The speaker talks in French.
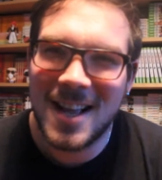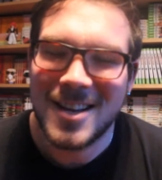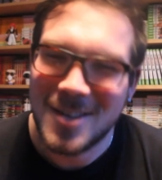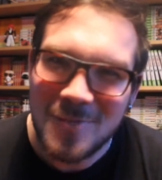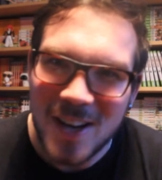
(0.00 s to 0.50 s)

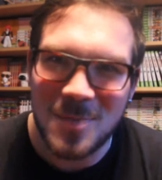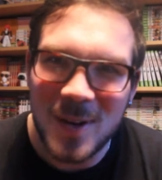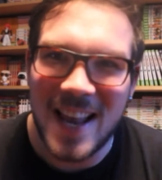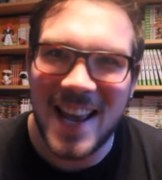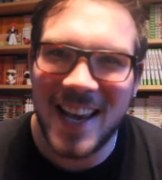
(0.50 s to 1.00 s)
j'ai
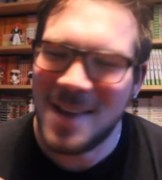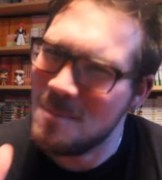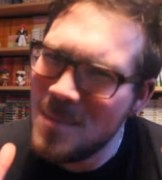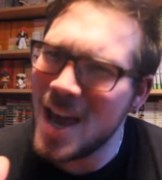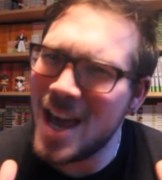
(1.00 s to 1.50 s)
vachement galéré,
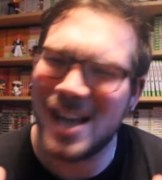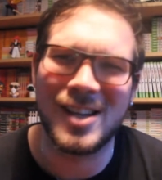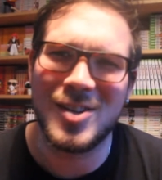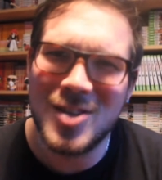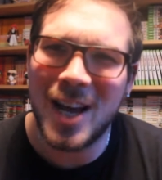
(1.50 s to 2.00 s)
mais
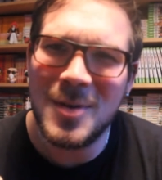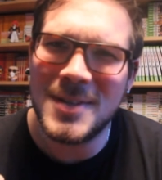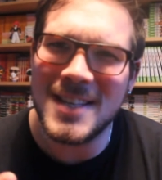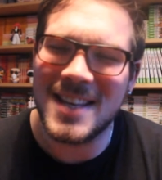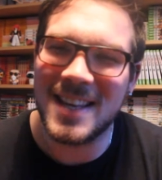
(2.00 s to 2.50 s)
j'ai
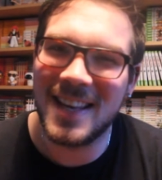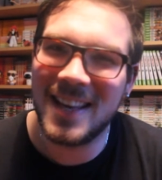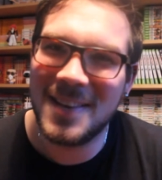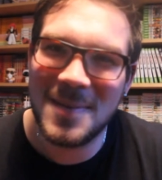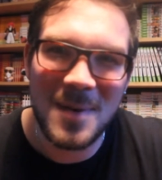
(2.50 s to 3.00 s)
réussi
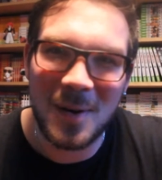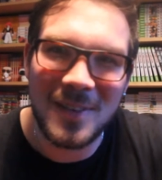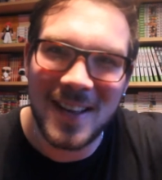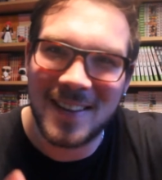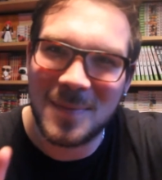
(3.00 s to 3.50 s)
Mais en
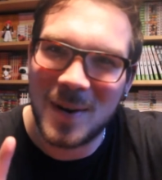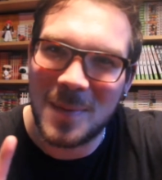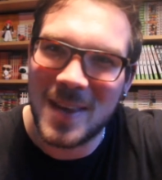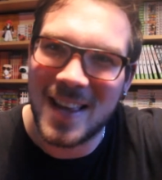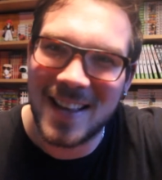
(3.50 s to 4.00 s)
fait, mon
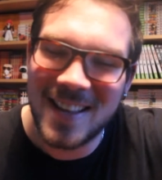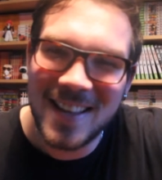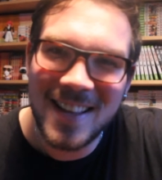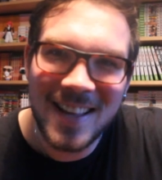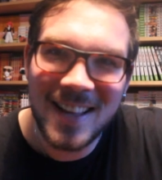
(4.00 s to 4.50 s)
ami,
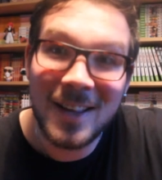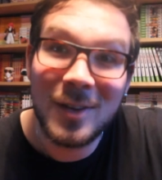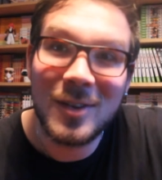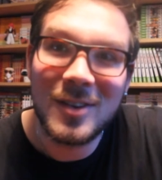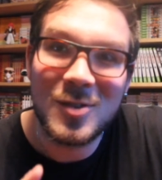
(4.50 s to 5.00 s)

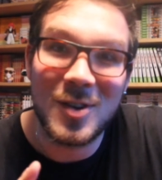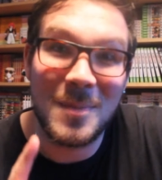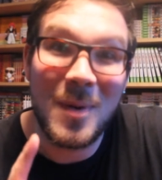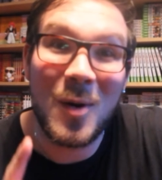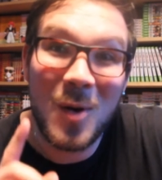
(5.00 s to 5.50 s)
je n'ai
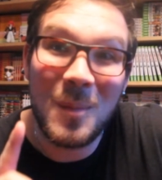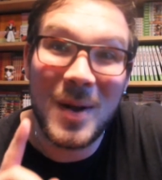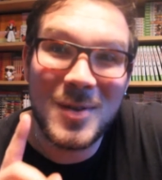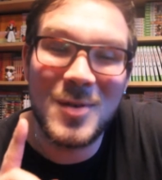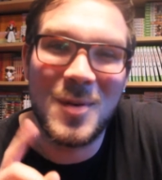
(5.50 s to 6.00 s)
pas encore
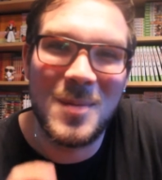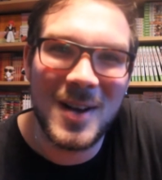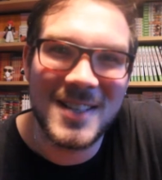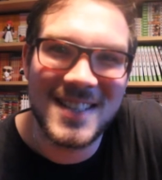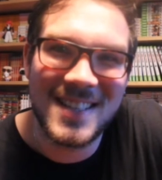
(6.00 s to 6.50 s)
battu de
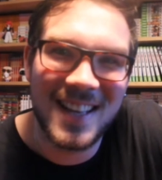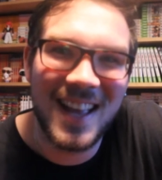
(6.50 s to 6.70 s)
boss.